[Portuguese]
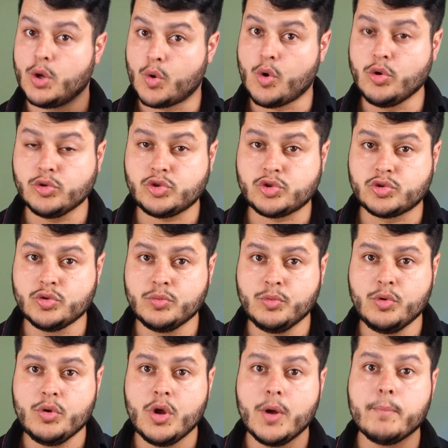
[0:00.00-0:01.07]

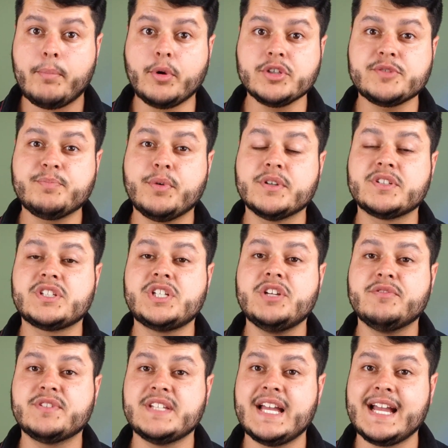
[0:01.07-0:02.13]
consumo, pontos
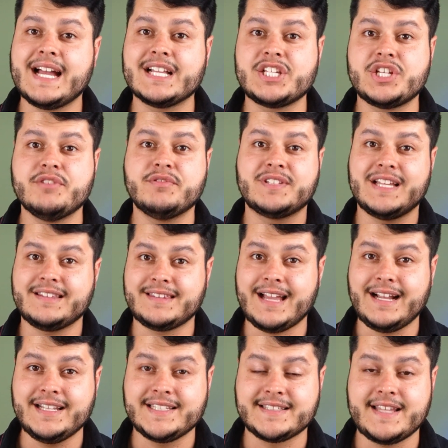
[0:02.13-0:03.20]
positivos, negativos,
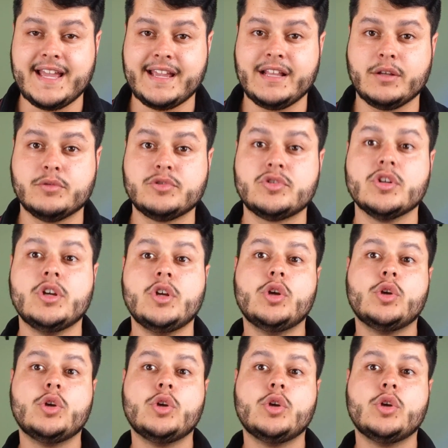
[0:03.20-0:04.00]
detalhes técnicos